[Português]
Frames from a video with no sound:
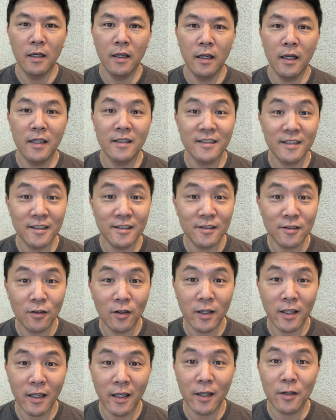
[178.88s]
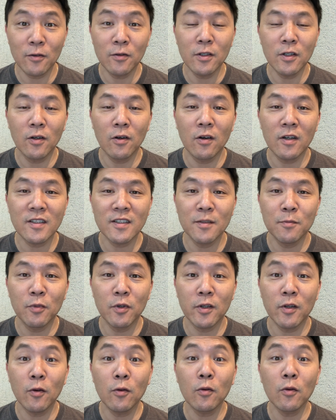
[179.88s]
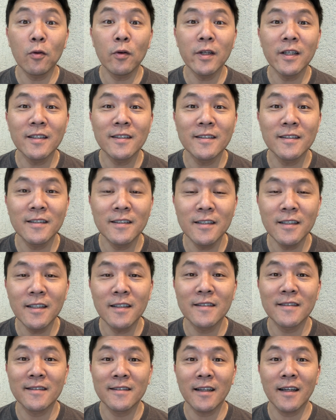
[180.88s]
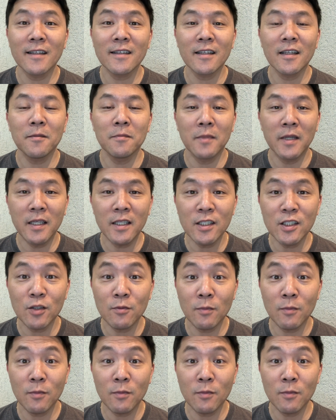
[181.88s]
Essa história é curiosa porque eu conheci exatamente